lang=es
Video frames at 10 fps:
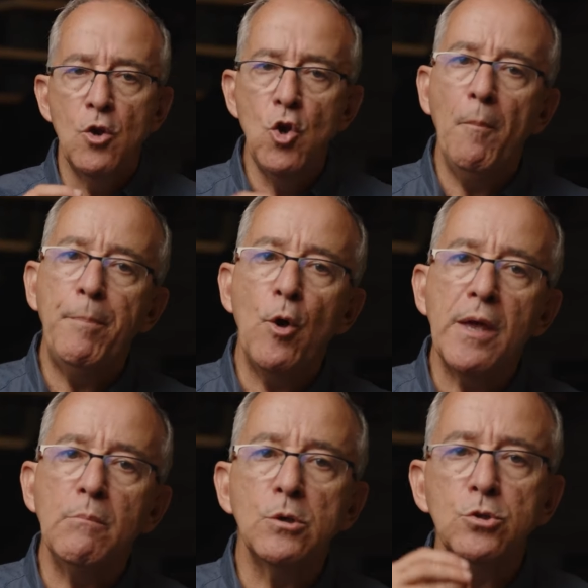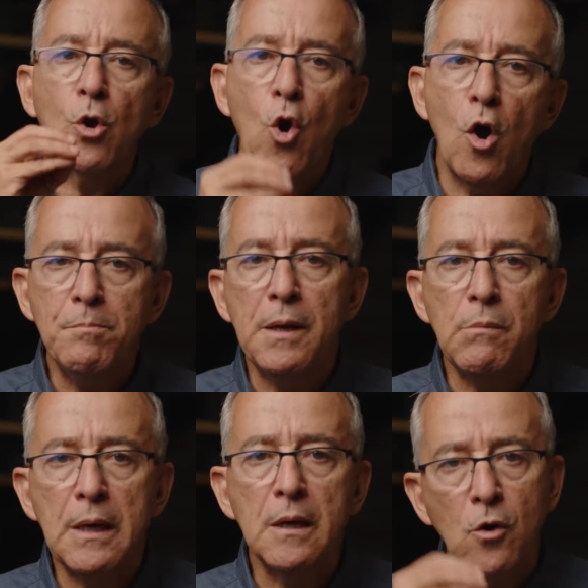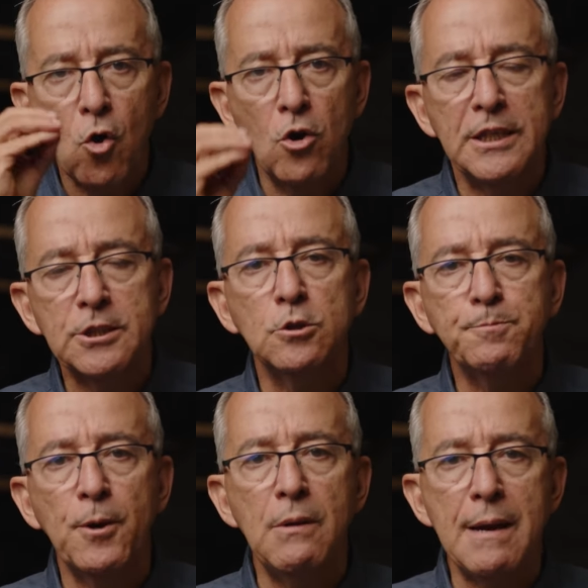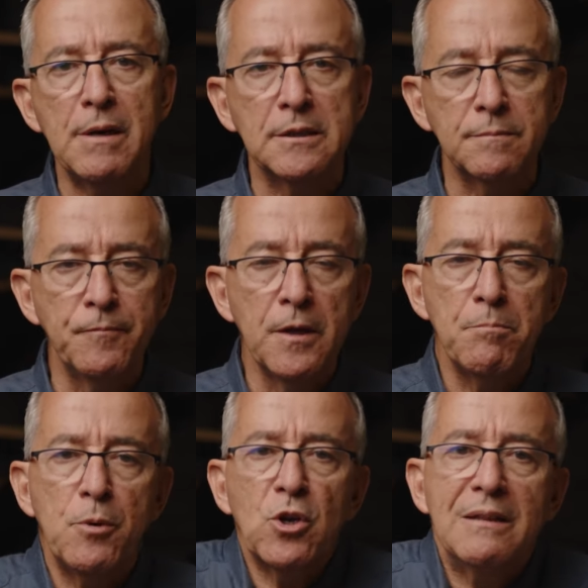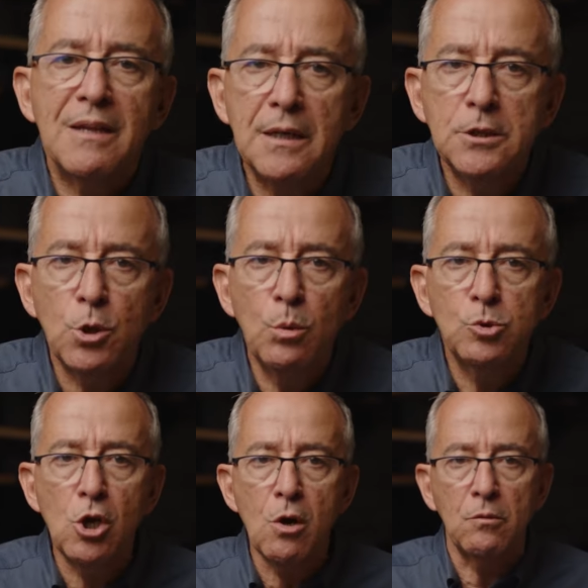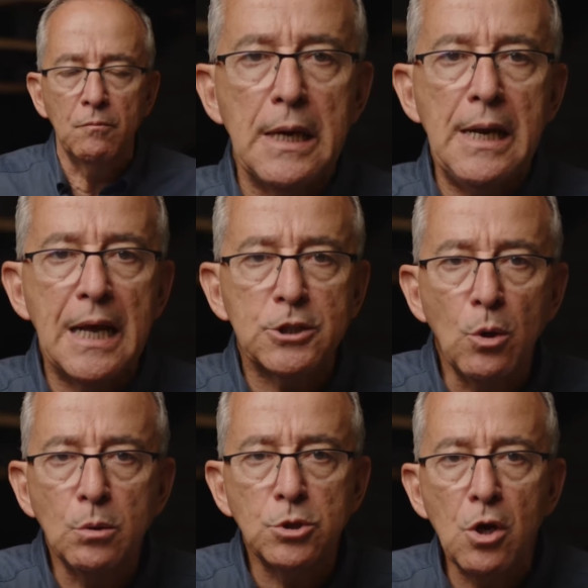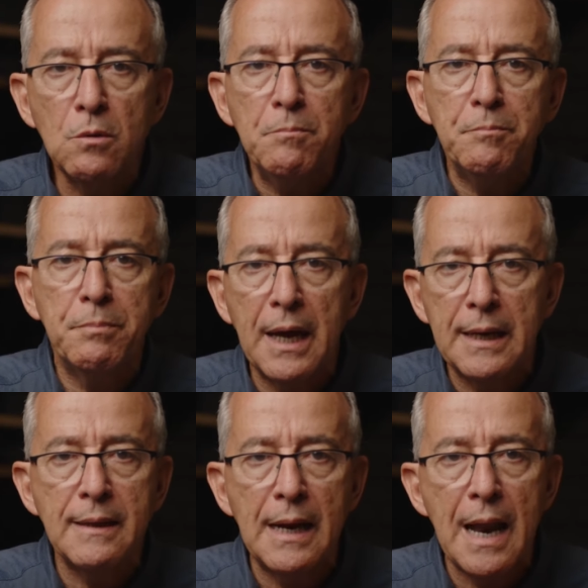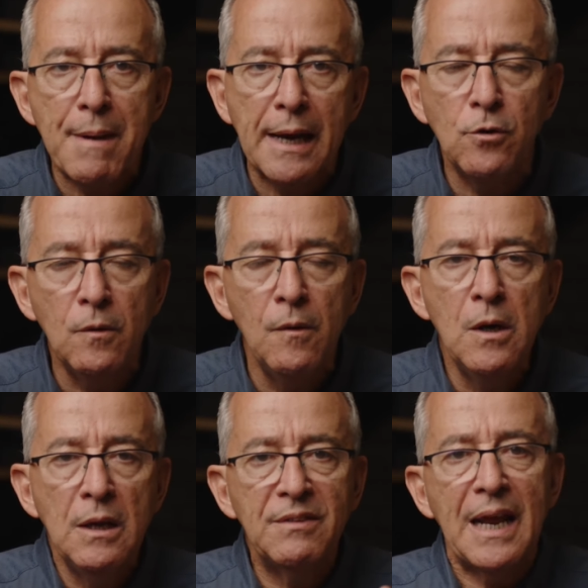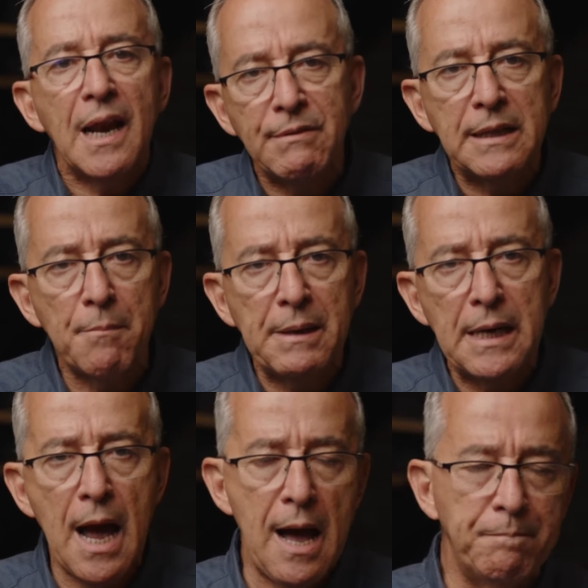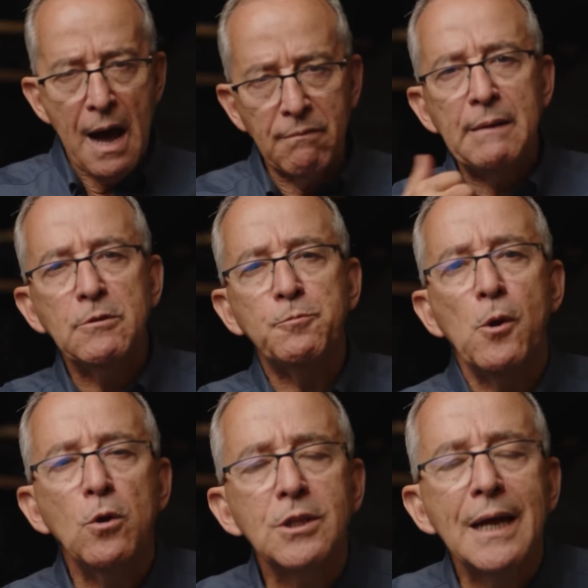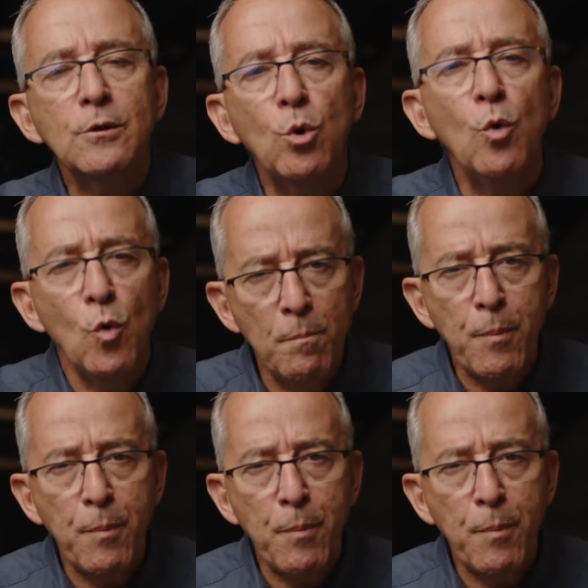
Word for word: No podemos convivir con estos problemas porque tienen solución y la solución viene de la mano de la vitamina A. Hablemos, por lo tanto, un